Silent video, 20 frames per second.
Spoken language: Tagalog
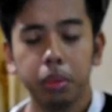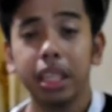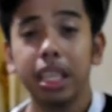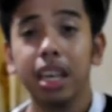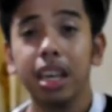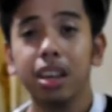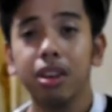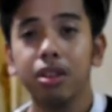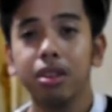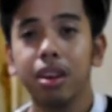
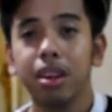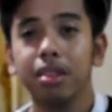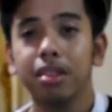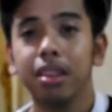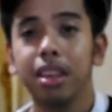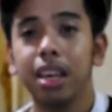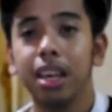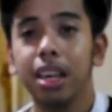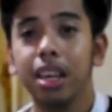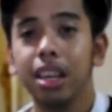Matagal ko na kasi
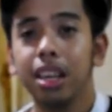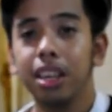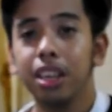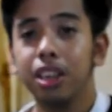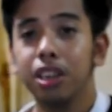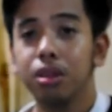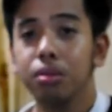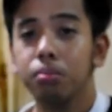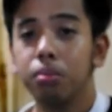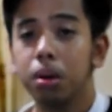hilig
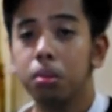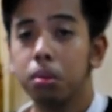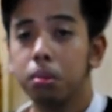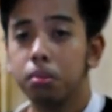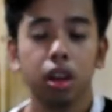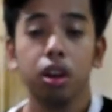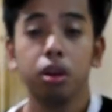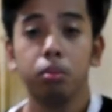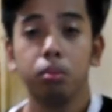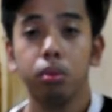yung pag
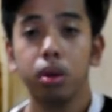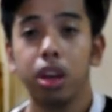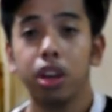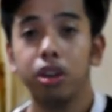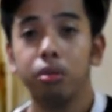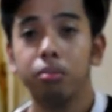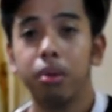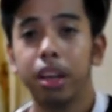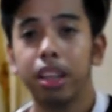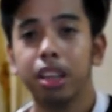Mula
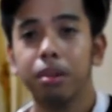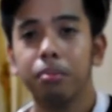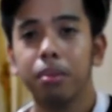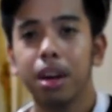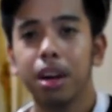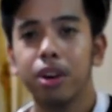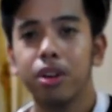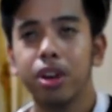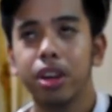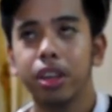nung bata
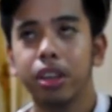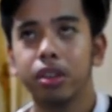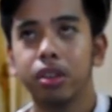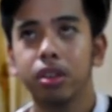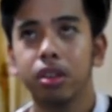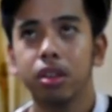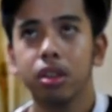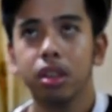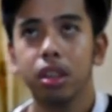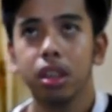pa ako, ano,
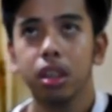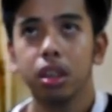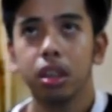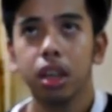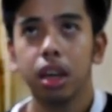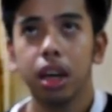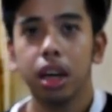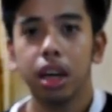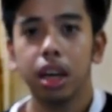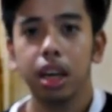
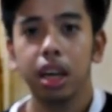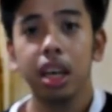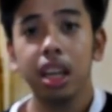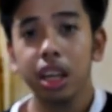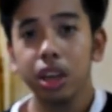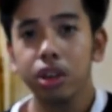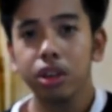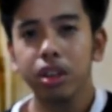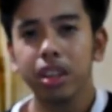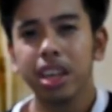uh, hilig
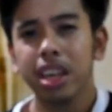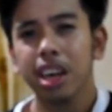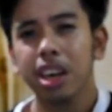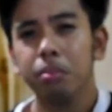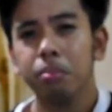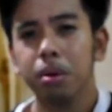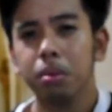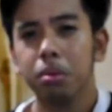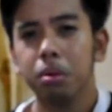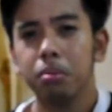ko na talaga
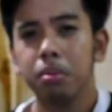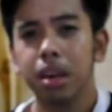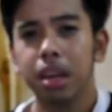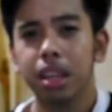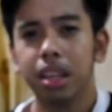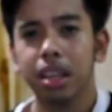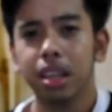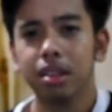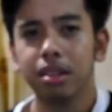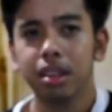yung pagbabike
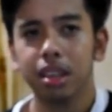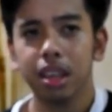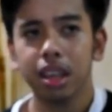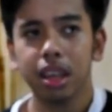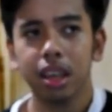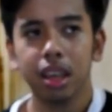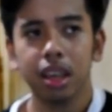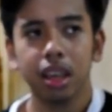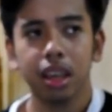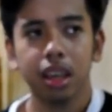
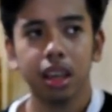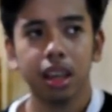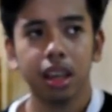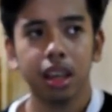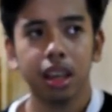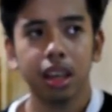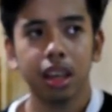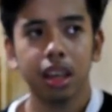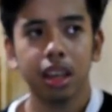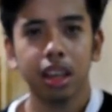kasi
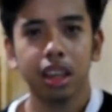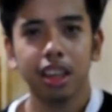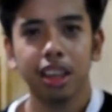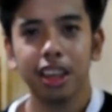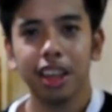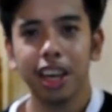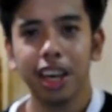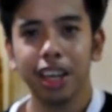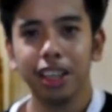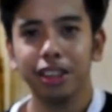
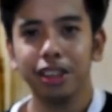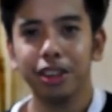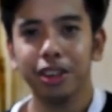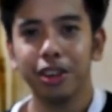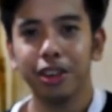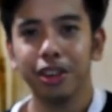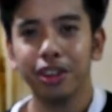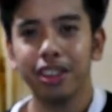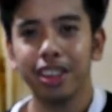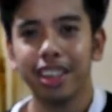nag-enjoy
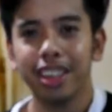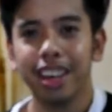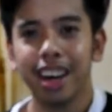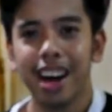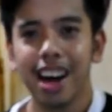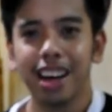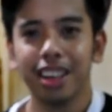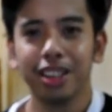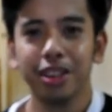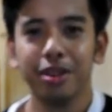ako. Tsaka
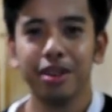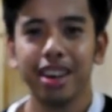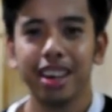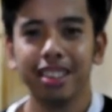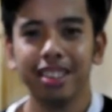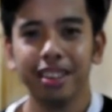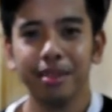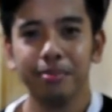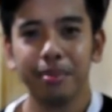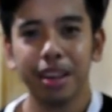nakakatawa
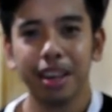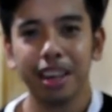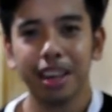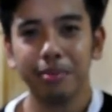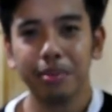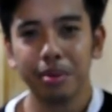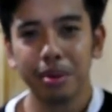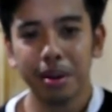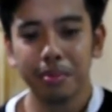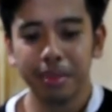kasi pagka
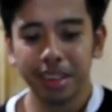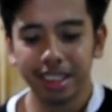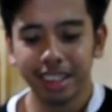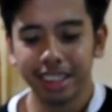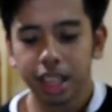pumapatsa.